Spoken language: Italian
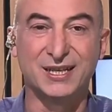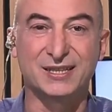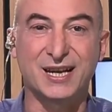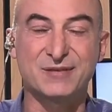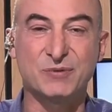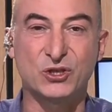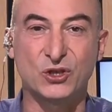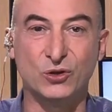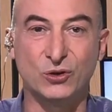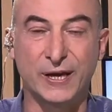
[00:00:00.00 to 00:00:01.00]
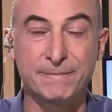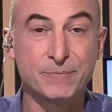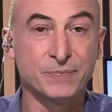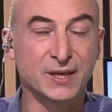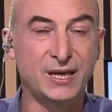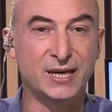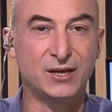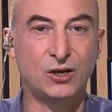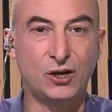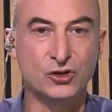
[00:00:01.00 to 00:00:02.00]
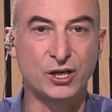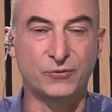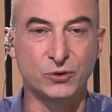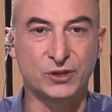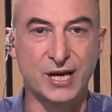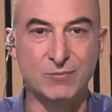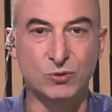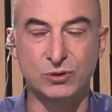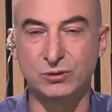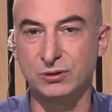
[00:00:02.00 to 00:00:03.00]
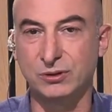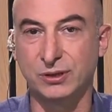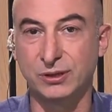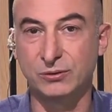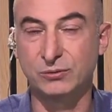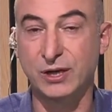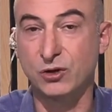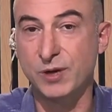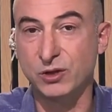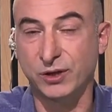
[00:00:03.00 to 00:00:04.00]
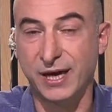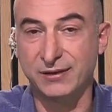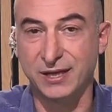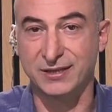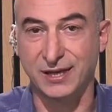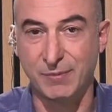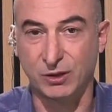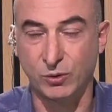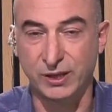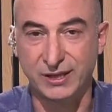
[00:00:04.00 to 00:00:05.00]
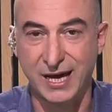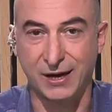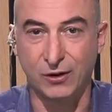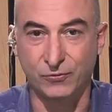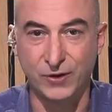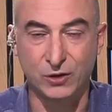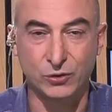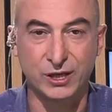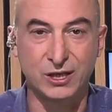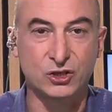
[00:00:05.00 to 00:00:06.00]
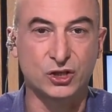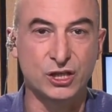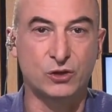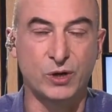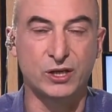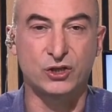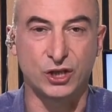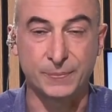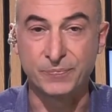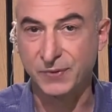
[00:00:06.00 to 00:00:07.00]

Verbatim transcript: trasmissione. E oggi affrontiamo uh, un argomento che è di estrema attualità, ovvero il 5G.